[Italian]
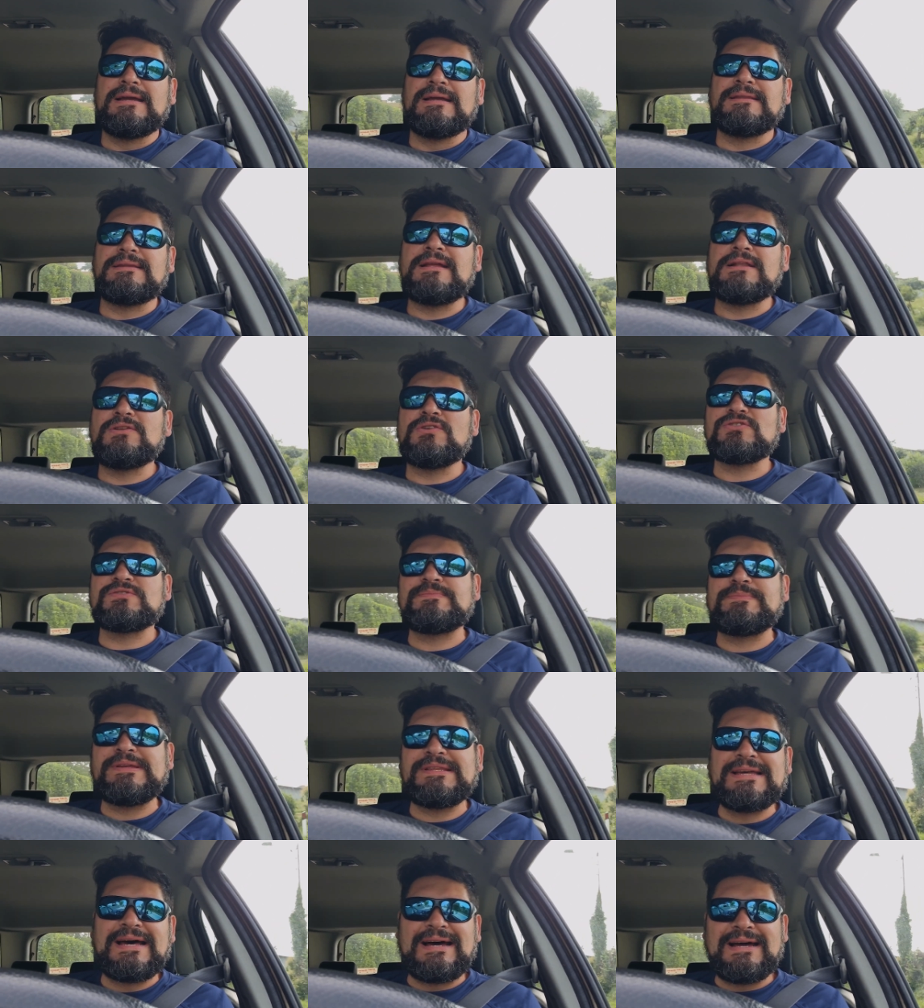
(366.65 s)
degli
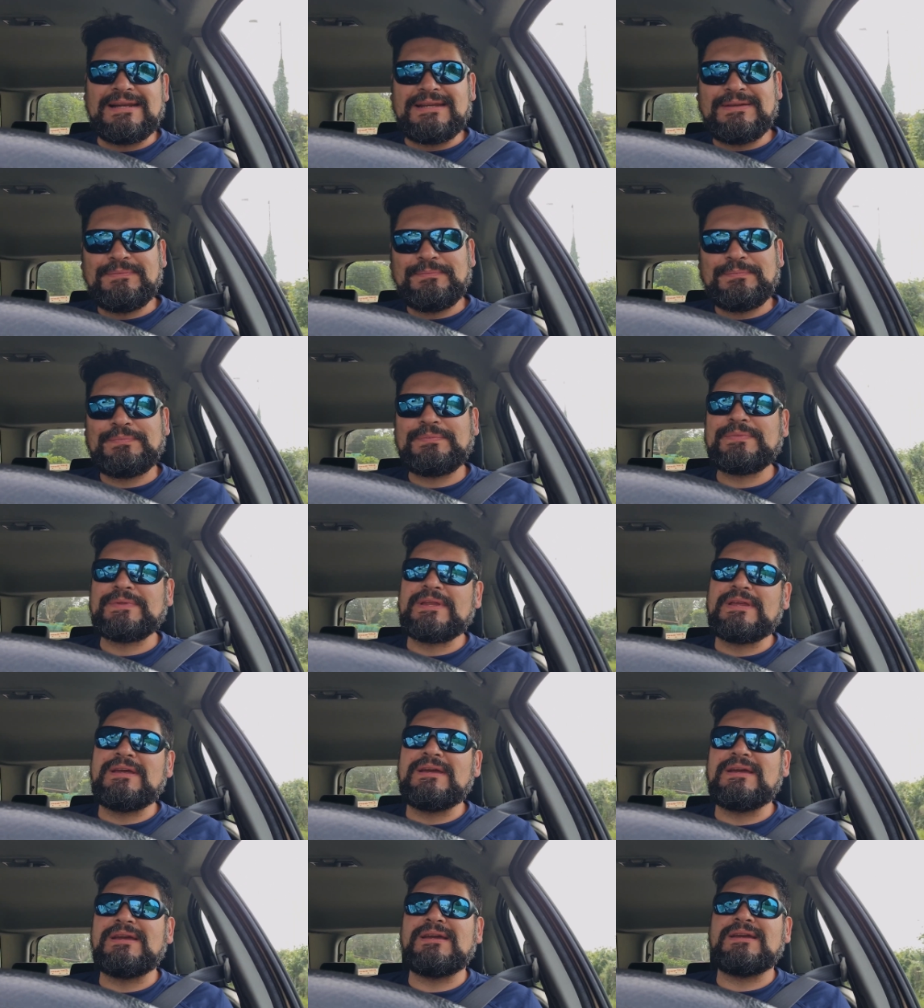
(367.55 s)
ospedali
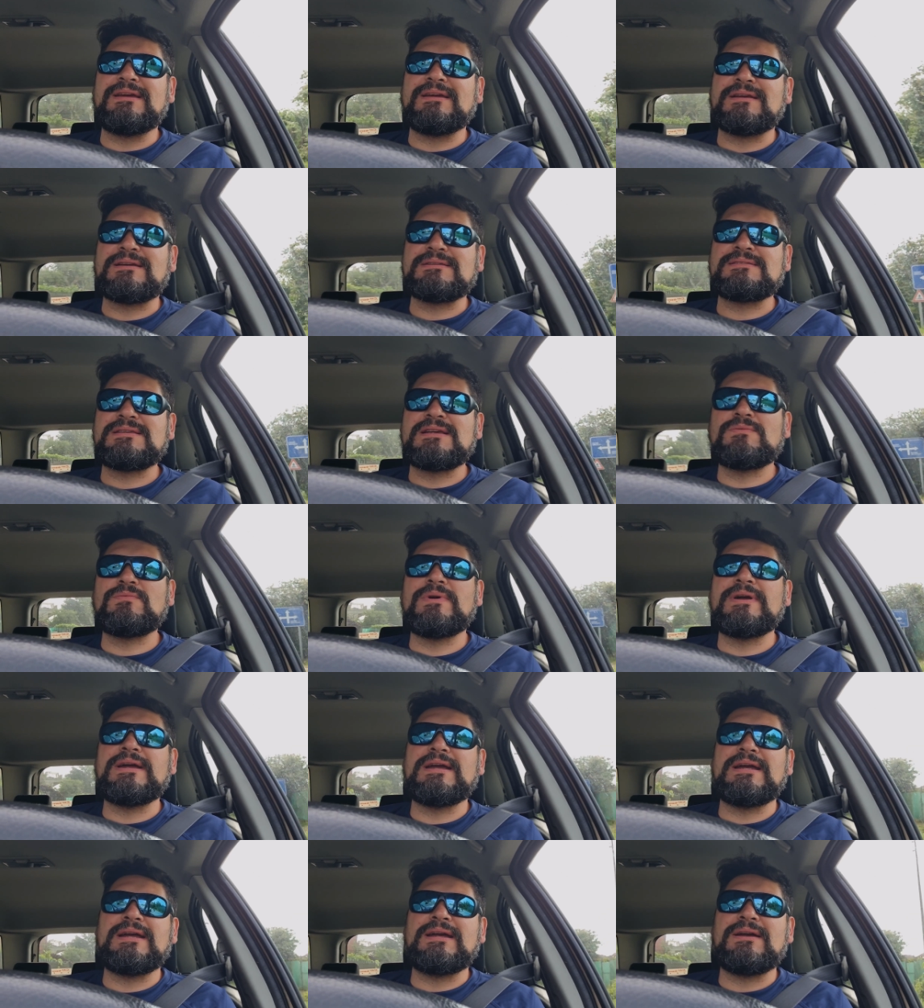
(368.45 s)
eh, che
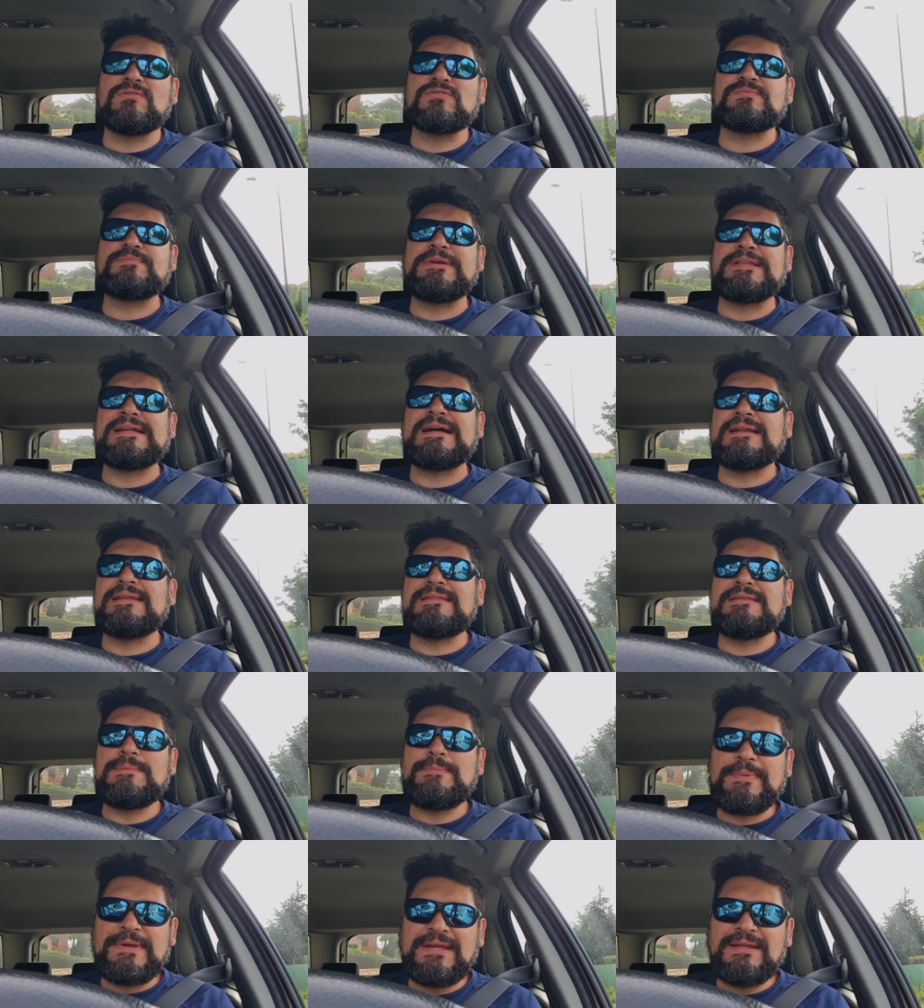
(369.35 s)
segue ospedali
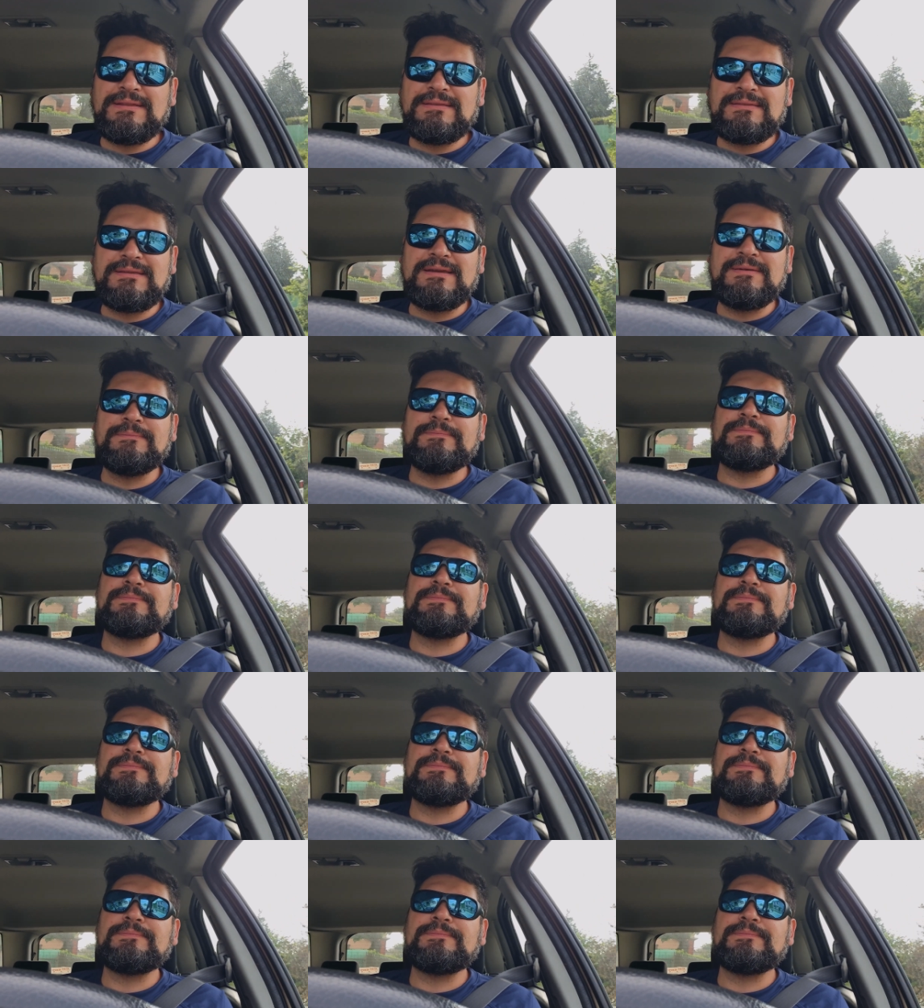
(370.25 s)
dipinti